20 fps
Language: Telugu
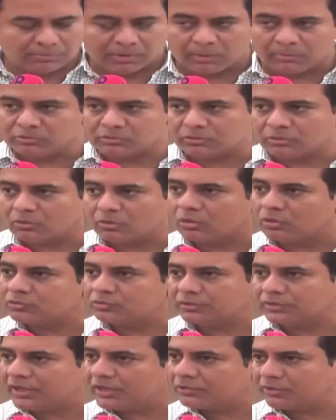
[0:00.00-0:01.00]
ప్రభుత్వం
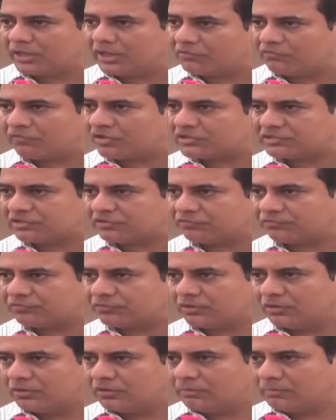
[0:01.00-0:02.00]
రోజు డే టు డే అఫైర్స్ ఆఫ్
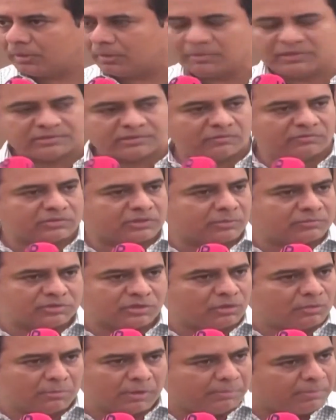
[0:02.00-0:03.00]
పబ్లిక్ సర్వీస్
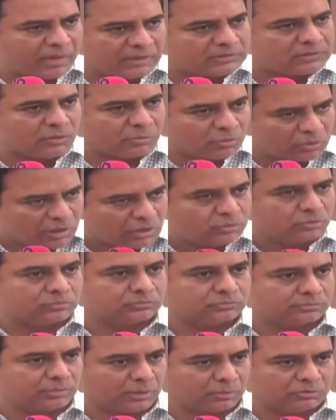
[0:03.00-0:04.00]
కమిషన్లో మా పాత్ర ఉండదు
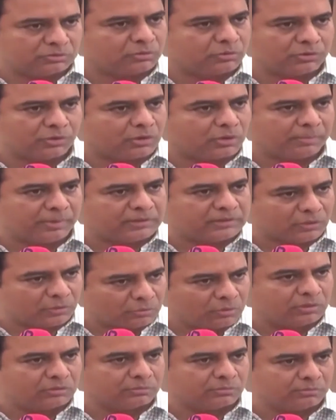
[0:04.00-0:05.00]
ప్రభుత్వం యొక్క పాత్ర
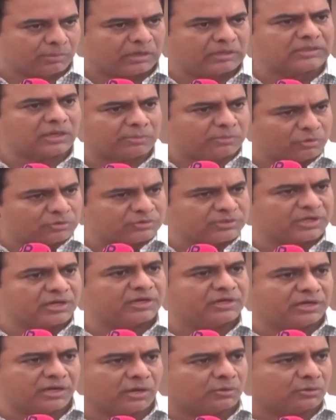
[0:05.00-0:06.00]
ఉండదు మా తరఫున
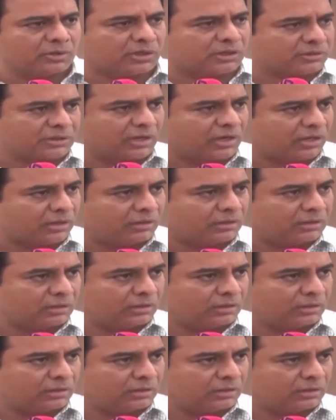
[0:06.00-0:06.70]
సెక్రటరీ గారు ఉంటారు అంతేడా